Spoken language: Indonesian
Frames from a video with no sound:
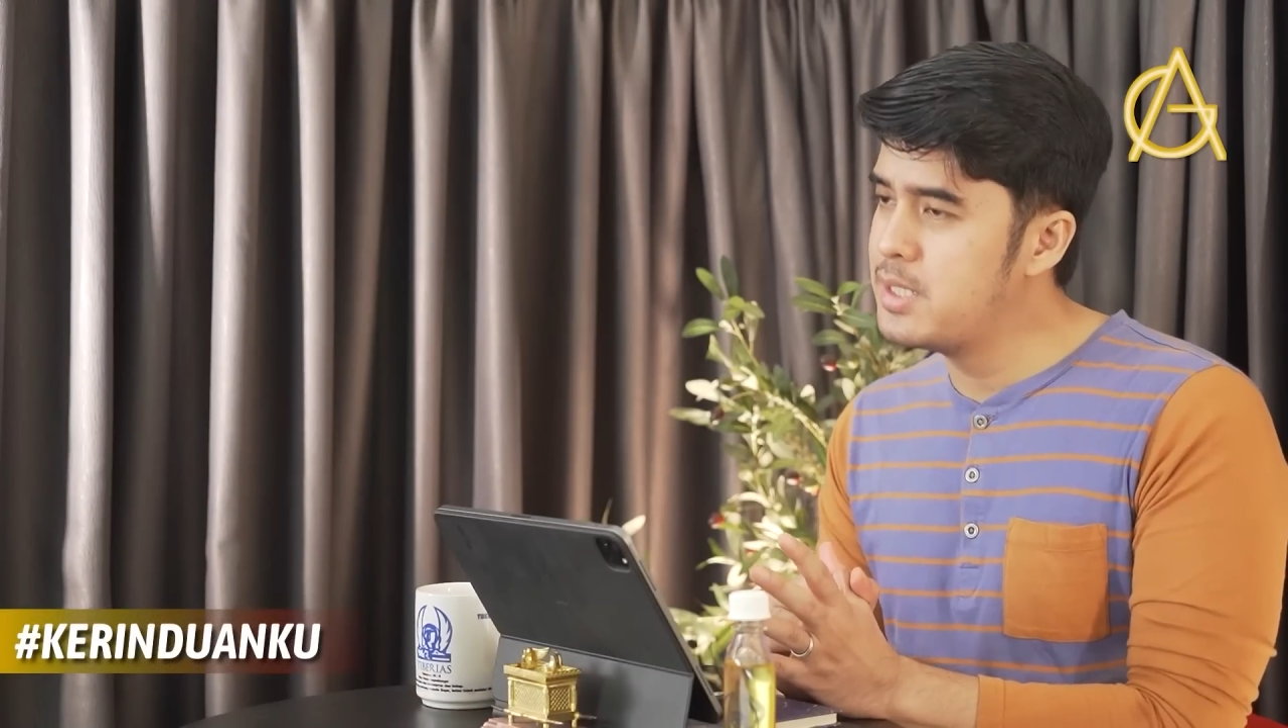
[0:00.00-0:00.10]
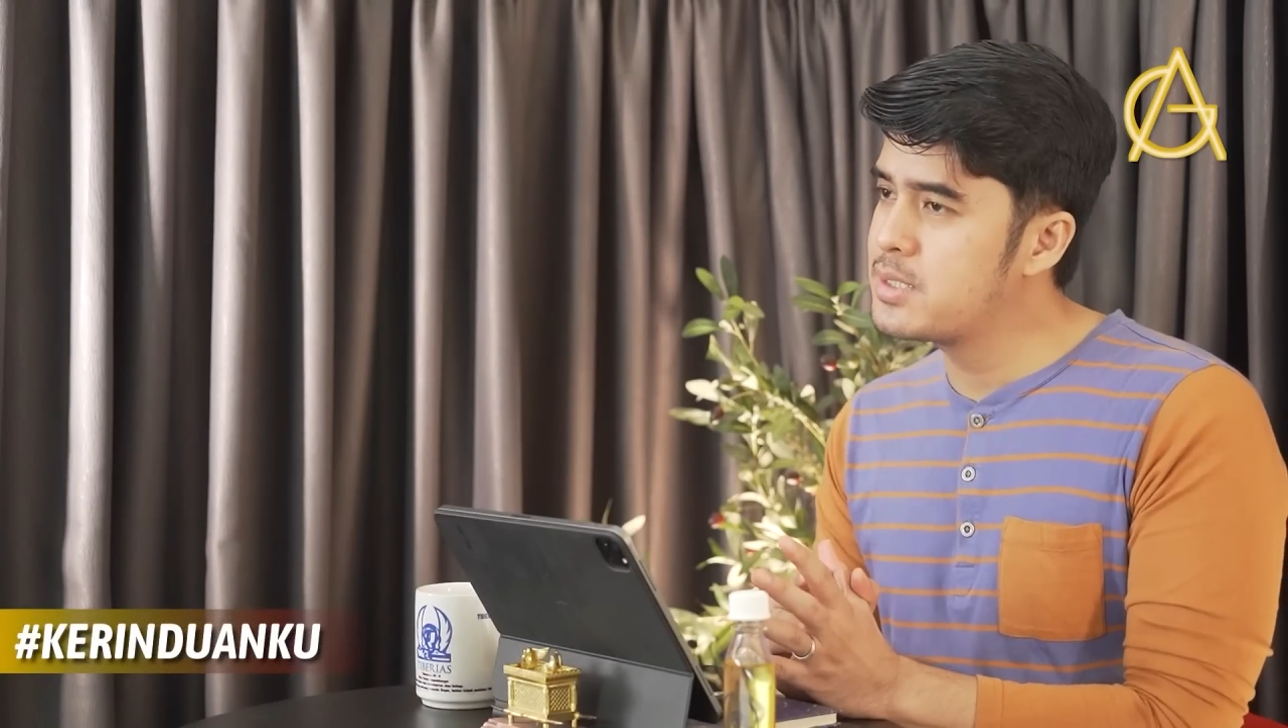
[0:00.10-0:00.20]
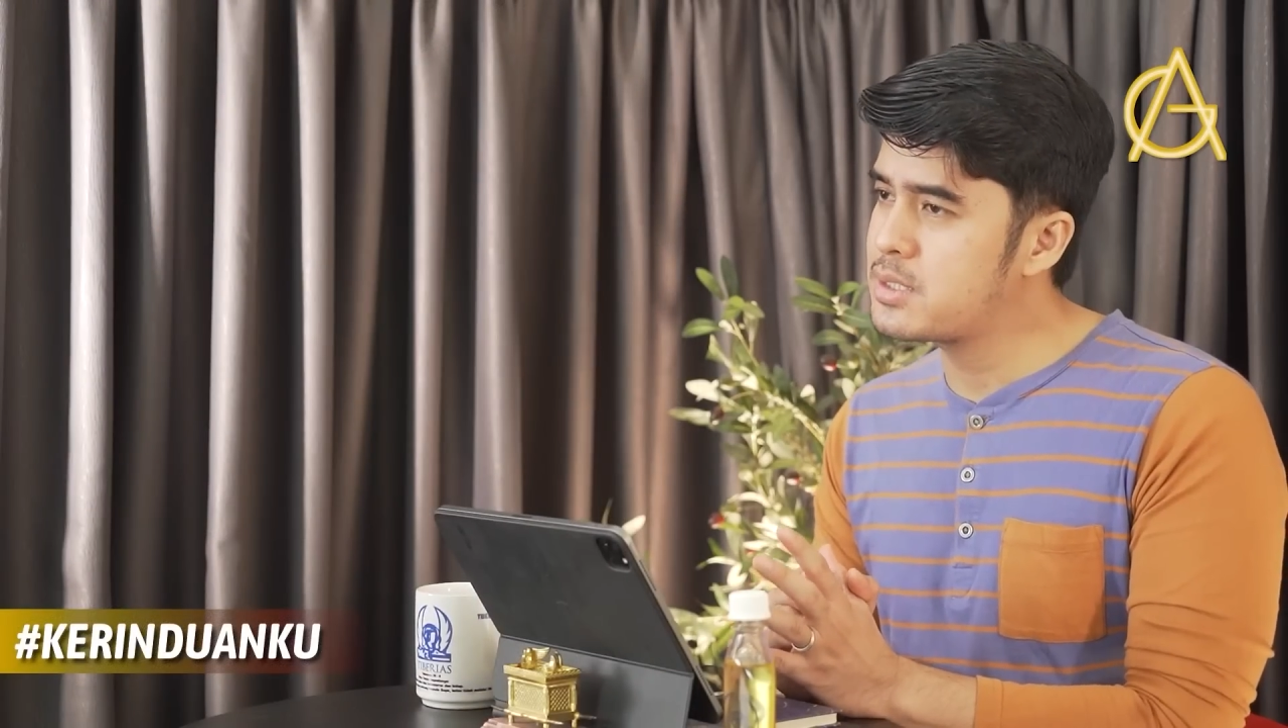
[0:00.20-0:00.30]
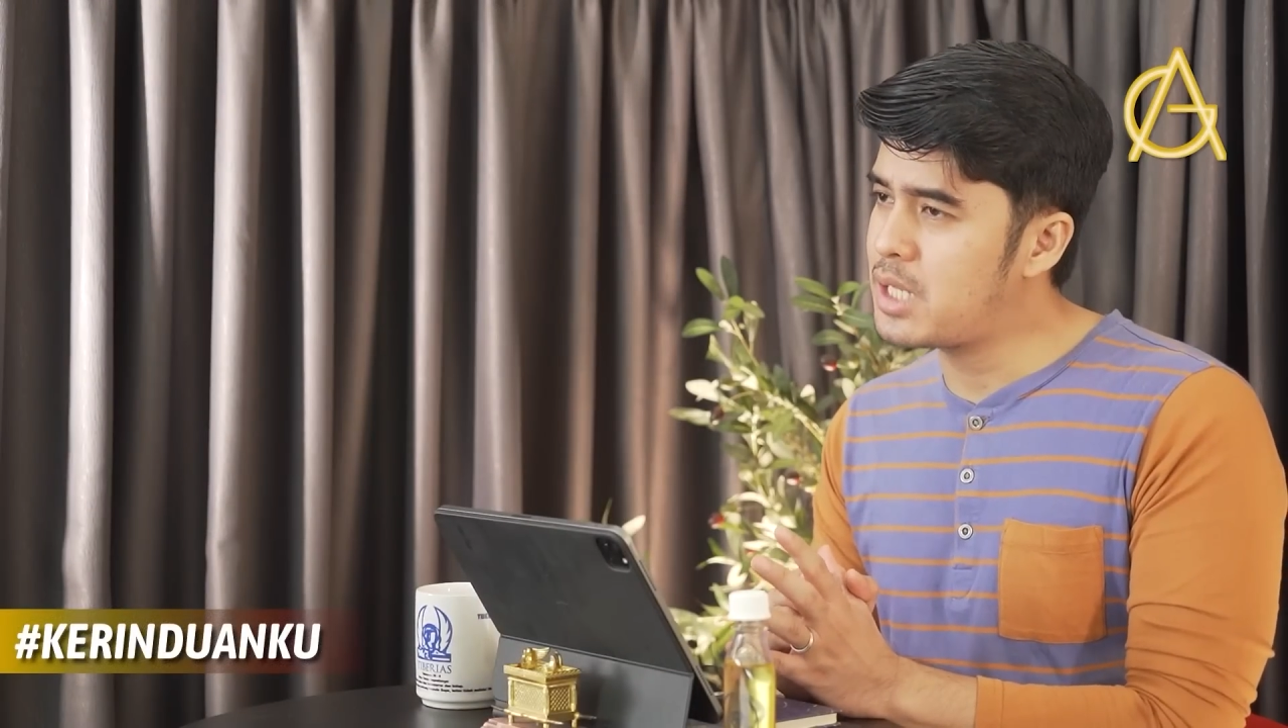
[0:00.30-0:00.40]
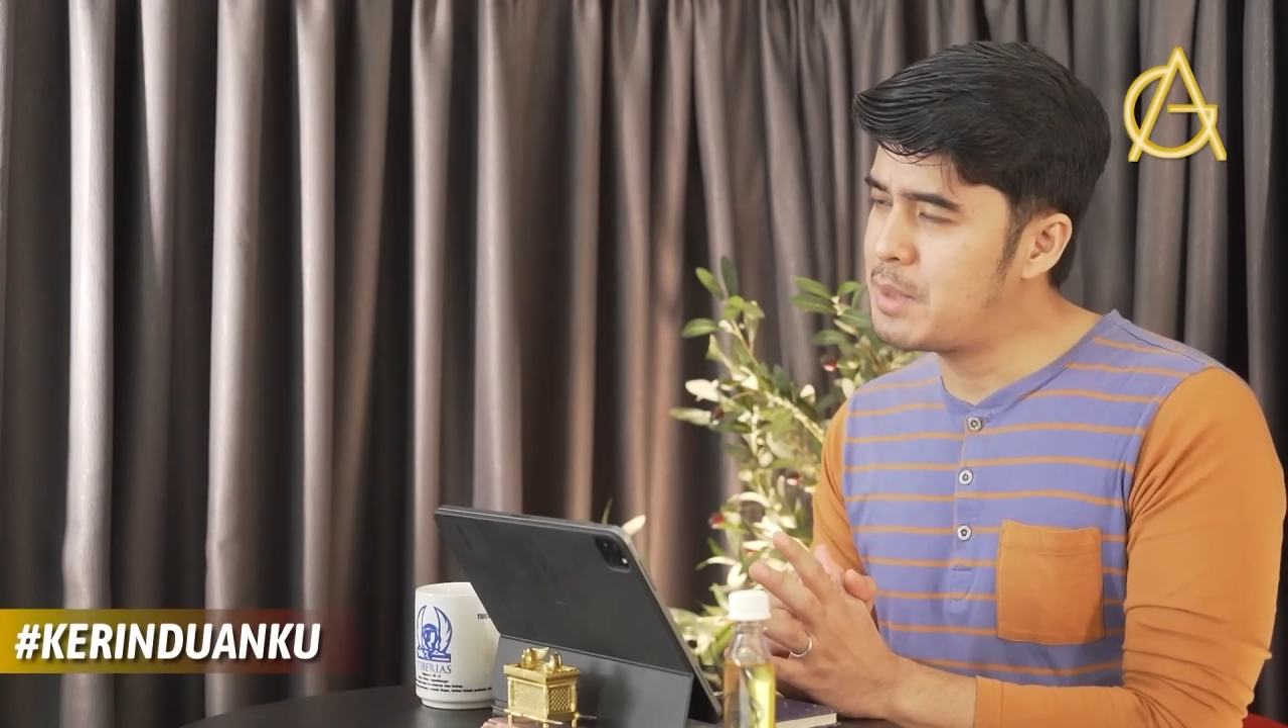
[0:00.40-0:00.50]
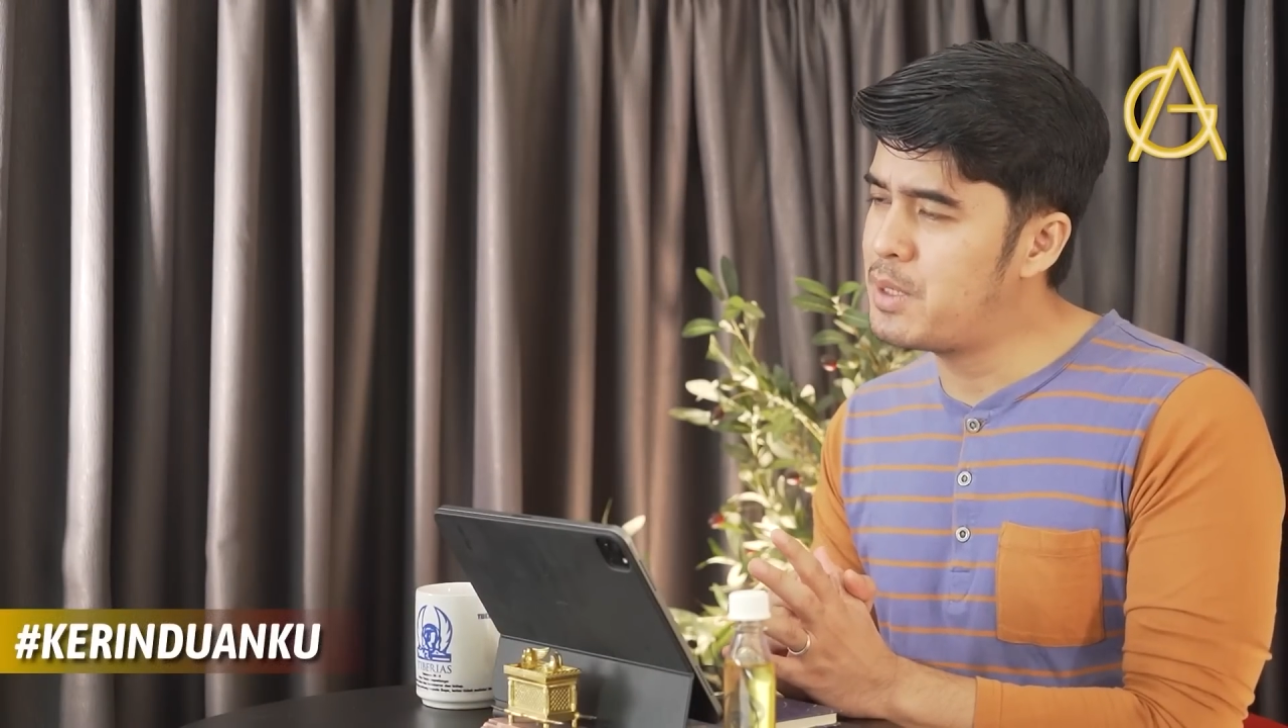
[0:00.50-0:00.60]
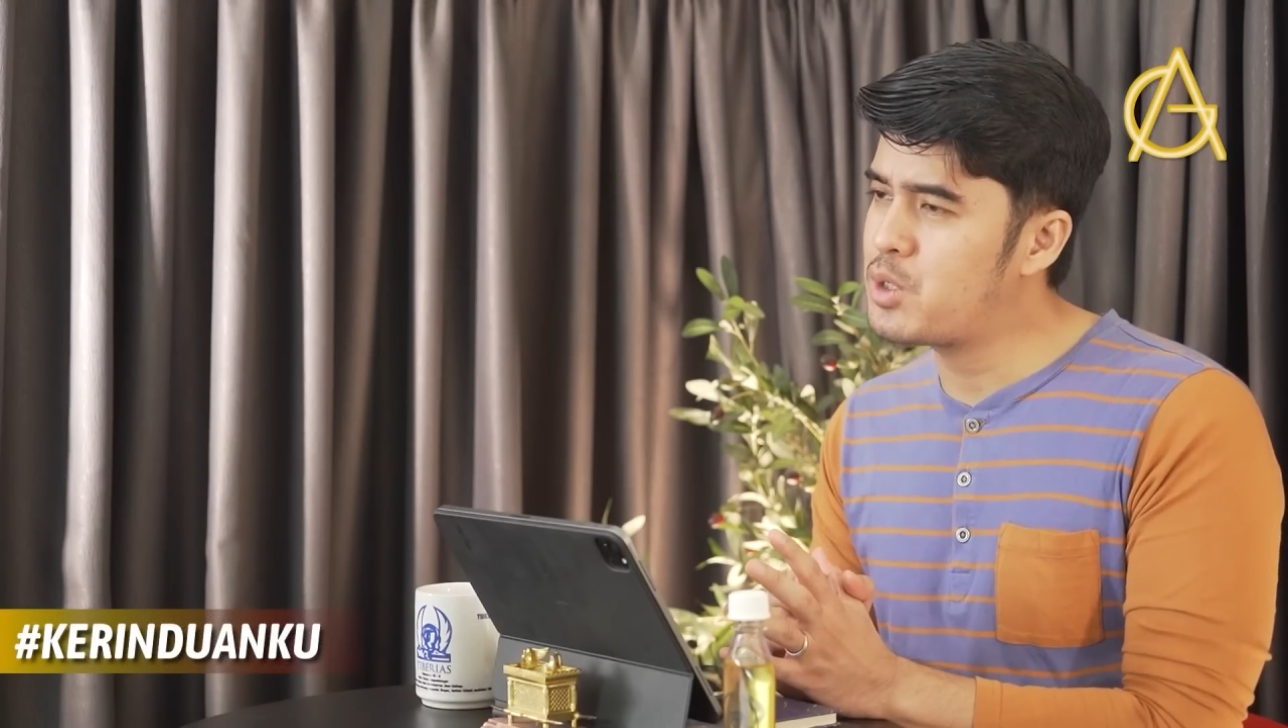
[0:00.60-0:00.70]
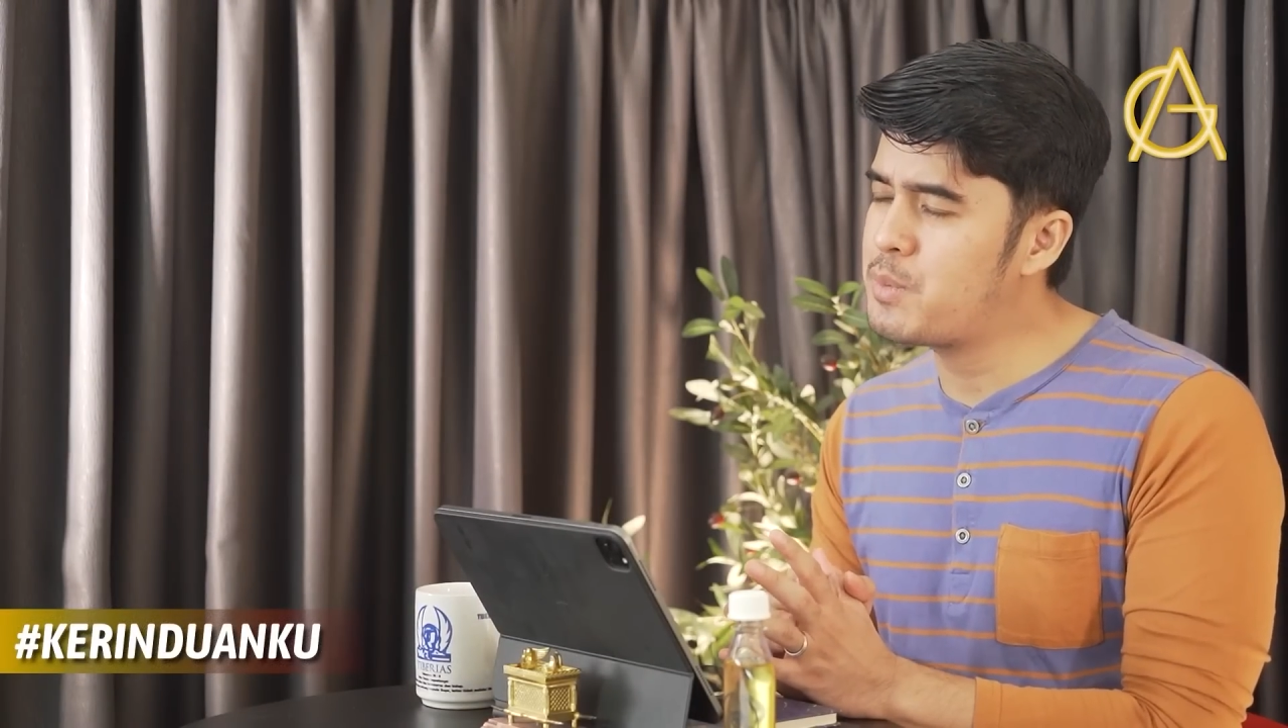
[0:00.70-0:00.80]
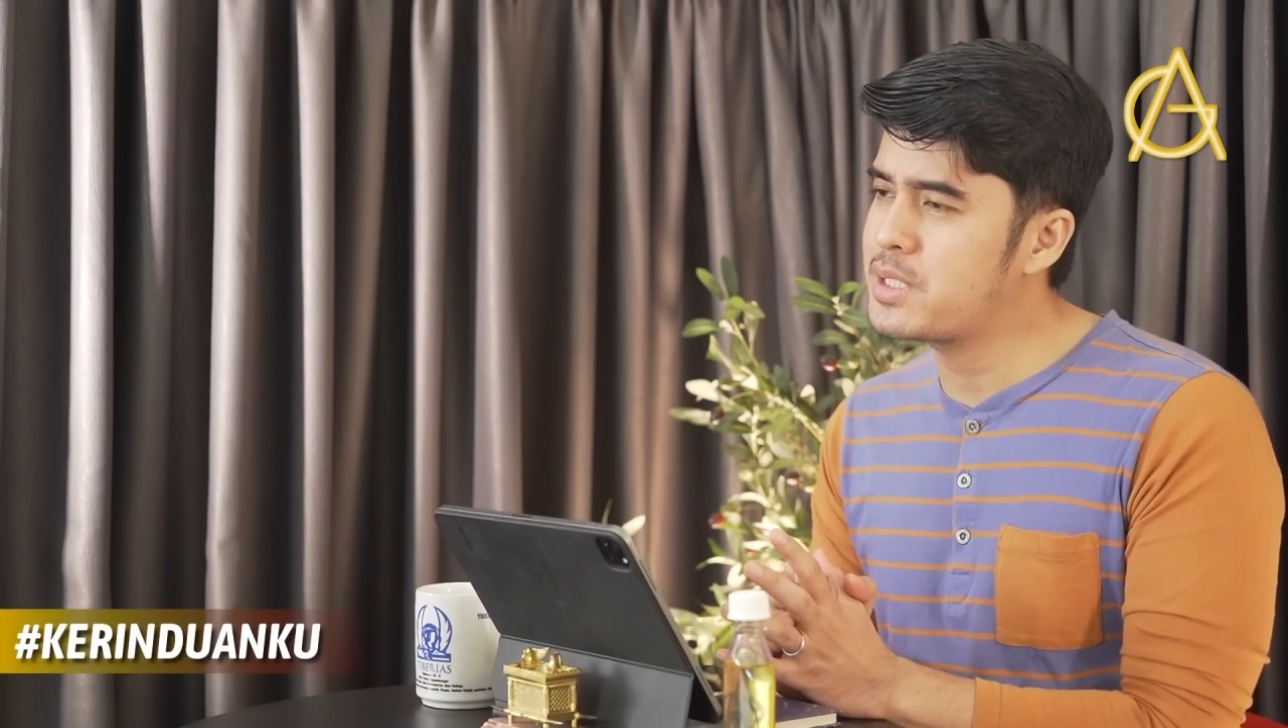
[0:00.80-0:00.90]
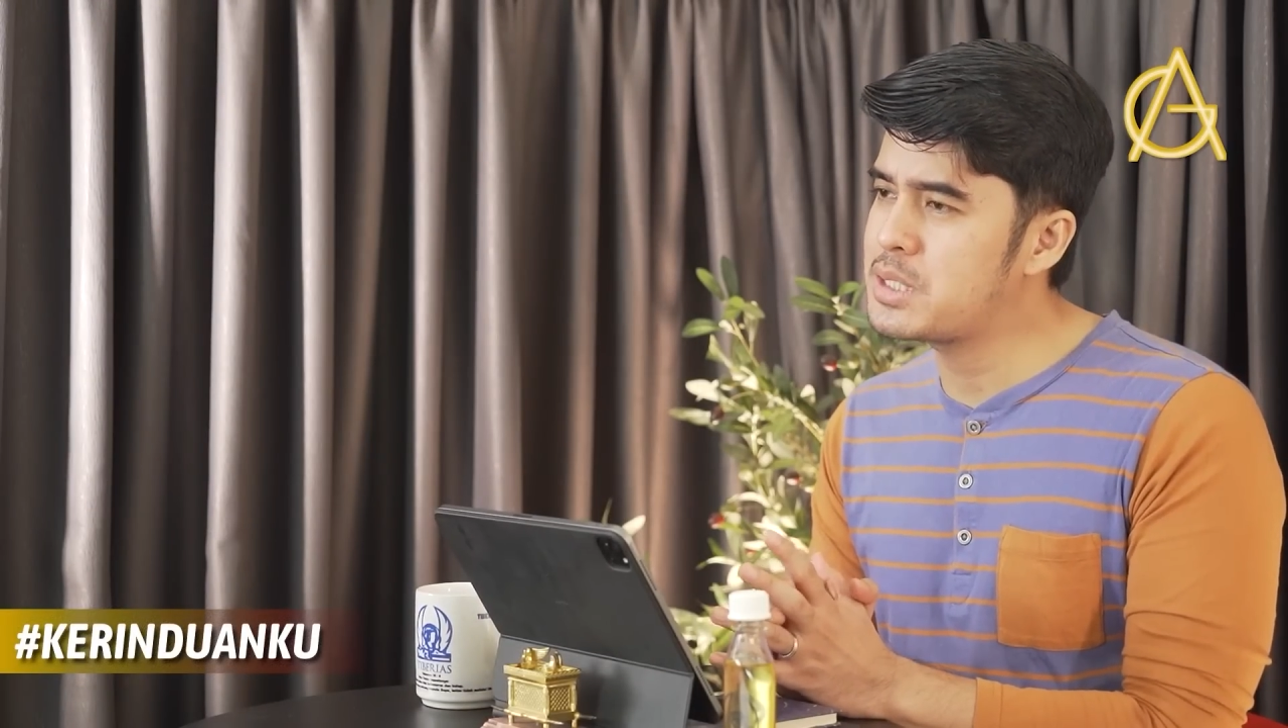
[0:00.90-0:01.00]
selama
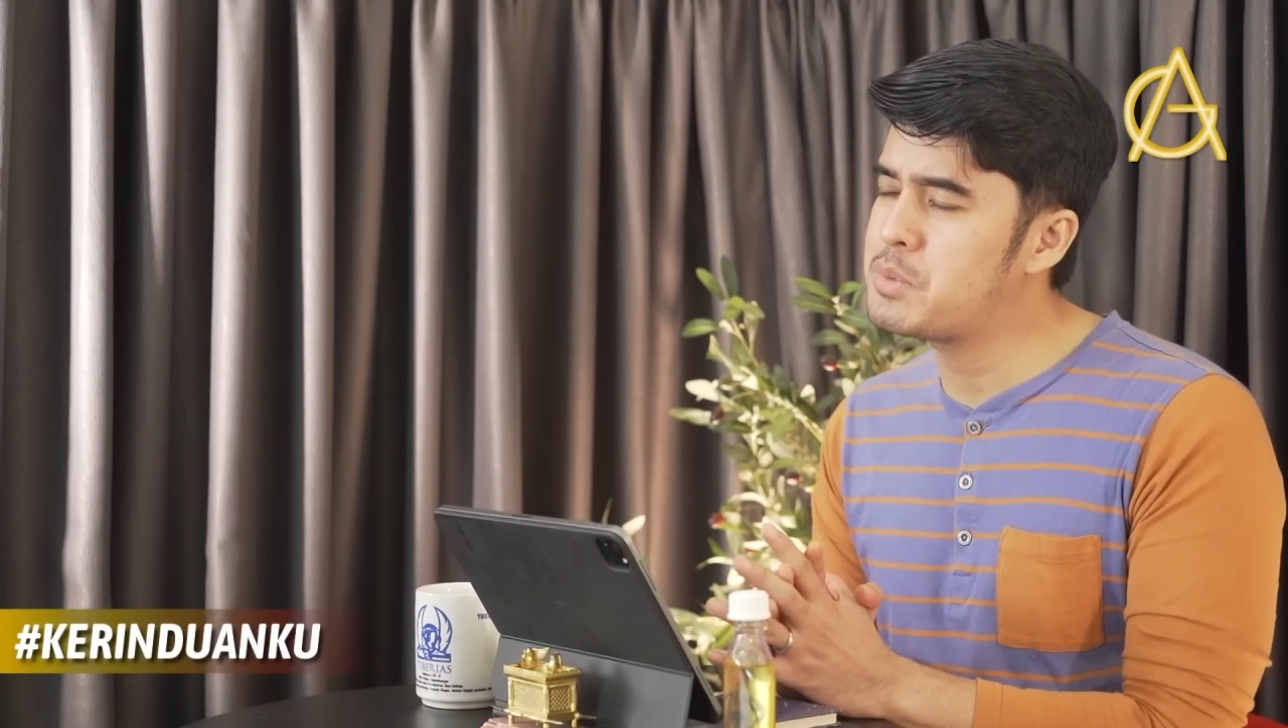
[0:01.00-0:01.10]
engkau masih